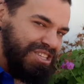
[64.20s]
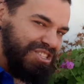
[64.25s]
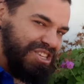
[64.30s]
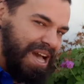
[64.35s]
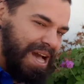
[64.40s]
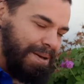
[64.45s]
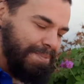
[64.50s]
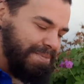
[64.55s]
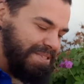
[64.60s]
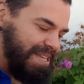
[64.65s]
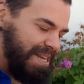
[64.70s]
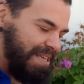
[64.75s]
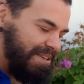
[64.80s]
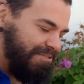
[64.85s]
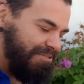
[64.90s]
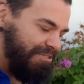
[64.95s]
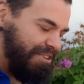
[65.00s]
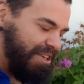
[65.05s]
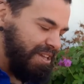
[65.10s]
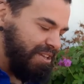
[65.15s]
charmes et
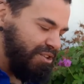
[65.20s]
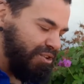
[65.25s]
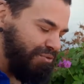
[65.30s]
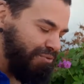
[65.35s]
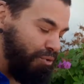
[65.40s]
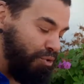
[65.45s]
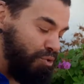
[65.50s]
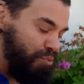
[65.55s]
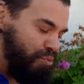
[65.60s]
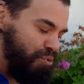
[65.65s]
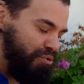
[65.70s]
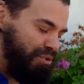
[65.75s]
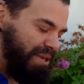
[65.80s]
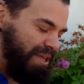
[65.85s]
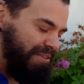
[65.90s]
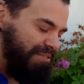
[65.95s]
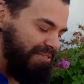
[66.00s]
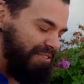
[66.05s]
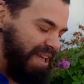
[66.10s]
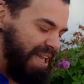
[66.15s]
les filtres font le plus
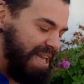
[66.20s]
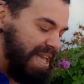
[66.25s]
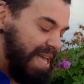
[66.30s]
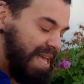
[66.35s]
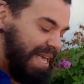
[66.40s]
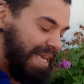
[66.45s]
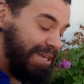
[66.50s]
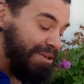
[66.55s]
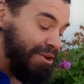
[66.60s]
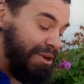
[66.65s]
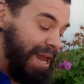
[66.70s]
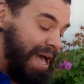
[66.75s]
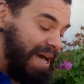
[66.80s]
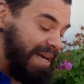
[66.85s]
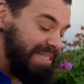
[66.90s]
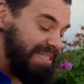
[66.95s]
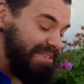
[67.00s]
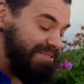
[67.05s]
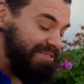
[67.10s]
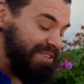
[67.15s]
d'effet et que
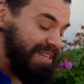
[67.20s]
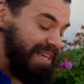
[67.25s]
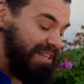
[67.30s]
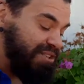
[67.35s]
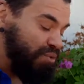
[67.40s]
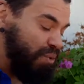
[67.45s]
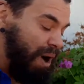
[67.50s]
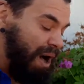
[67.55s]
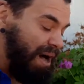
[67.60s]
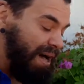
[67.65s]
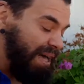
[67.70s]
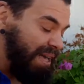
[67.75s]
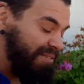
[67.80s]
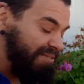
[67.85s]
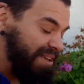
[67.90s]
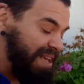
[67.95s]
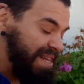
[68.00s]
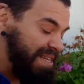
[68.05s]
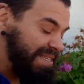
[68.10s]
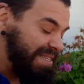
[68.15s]
l'art divinatoire
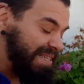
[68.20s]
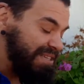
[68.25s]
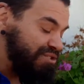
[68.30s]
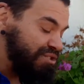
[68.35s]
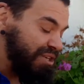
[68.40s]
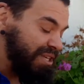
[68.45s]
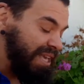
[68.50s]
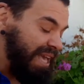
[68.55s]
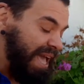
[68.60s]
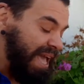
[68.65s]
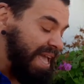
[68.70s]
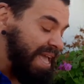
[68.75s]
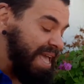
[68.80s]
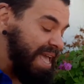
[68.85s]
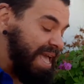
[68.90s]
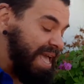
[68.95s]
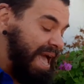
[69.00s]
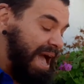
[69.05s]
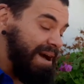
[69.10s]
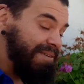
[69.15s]
révèle ses secrets
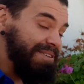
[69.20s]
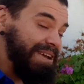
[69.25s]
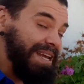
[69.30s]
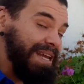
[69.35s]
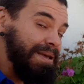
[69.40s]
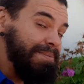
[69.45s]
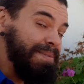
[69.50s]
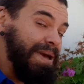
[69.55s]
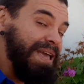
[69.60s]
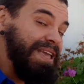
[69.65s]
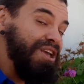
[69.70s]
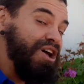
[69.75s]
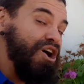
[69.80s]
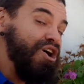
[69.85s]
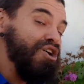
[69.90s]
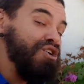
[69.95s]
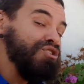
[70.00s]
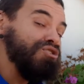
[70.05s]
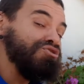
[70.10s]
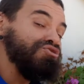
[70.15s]
avec les
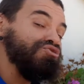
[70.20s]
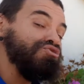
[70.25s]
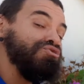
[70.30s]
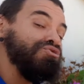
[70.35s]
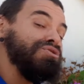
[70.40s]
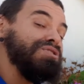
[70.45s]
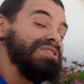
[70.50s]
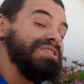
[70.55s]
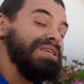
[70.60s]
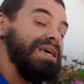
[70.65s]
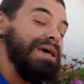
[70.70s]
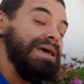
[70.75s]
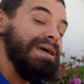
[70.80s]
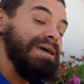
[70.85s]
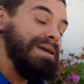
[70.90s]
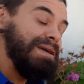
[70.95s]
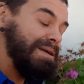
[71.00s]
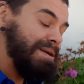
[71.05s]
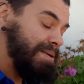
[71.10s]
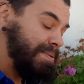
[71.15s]
meilleurs succès.
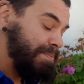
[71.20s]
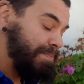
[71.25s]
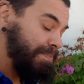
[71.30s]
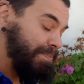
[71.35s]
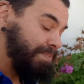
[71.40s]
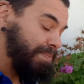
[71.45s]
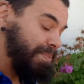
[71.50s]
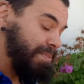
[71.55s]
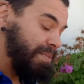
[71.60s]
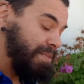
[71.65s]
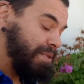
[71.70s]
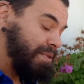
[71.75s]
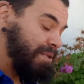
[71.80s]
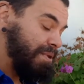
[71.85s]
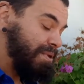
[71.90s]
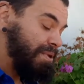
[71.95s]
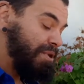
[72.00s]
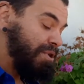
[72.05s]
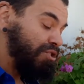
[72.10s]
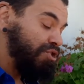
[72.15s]

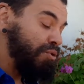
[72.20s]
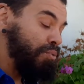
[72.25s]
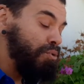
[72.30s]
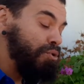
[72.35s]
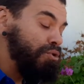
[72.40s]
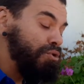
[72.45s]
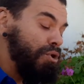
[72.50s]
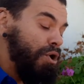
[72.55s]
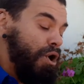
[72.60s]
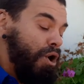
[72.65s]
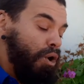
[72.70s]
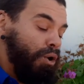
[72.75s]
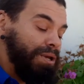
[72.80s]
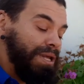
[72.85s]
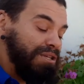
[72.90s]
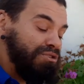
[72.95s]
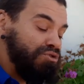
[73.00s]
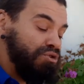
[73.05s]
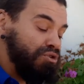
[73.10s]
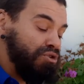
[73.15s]
De plus, on
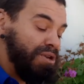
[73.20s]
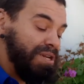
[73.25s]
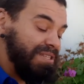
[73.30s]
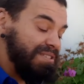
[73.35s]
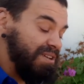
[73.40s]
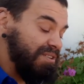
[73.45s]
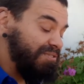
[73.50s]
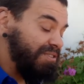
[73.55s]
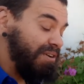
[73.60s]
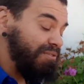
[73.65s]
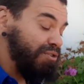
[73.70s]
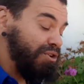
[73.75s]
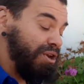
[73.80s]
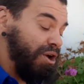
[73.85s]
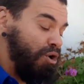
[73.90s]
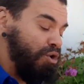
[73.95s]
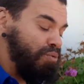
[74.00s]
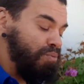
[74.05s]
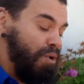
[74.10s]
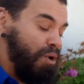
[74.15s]
assure que les enfants
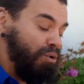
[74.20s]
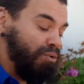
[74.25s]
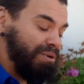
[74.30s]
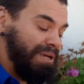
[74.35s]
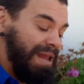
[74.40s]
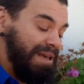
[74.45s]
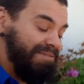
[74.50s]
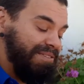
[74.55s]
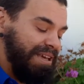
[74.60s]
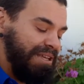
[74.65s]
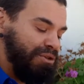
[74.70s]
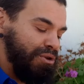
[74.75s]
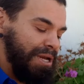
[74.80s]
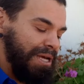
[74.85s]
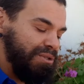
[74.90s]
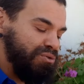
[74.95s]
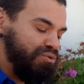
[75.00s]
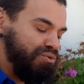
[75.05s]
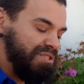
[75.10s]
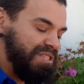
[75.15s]
venant au monde la veille de
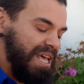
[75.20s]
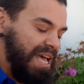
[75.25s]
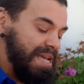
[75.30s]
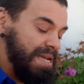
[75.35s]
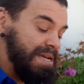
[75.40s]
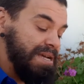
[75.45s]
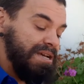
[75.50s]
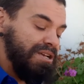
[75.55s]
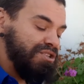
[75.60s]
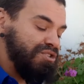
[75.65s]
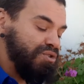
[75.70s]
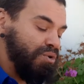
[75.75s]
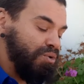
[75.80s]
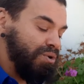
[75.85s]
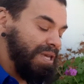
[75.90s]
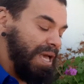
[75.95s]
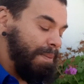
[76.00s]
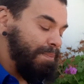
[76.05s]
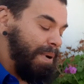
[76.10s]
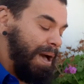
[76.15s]
la Toussaint sont
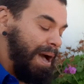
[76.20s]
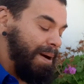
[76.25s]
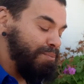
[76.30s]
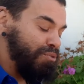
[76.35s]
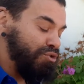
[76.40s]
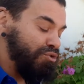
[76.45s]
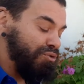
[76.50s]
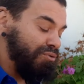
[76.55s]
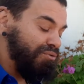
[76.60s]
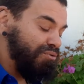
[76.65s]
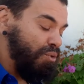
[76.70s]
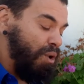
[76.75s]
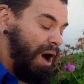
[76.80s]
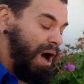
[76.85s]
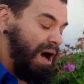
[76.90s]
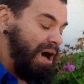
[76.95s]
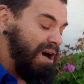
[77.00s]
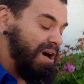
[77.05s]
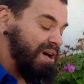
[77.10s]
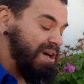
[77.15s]
capables de
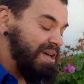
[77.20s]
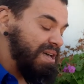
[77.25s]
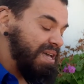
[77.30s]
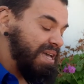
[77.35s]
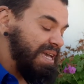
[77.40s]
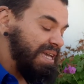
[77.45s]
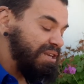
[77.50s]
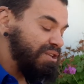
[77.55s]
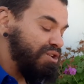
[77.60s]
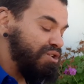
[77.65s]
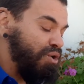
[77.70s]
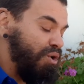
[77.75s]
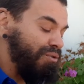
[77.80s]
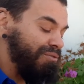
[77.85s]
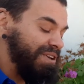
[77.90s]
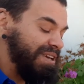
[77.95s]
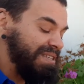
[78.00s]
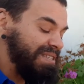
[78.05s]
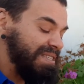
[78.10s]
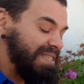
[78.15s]
voir et de
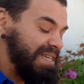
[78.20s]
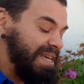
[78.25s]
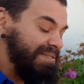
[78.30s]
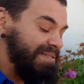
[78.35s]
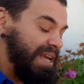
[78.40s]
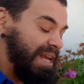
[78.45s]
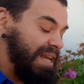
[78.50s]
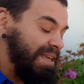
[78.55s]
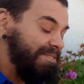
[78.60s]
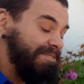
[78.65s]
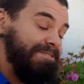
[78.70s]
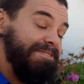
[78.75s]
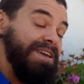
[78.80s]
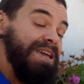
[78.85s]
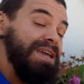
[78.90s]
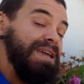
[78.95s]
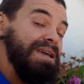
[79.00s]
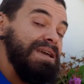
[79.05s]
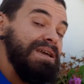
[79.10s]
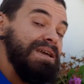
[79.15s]
converser avec les fées,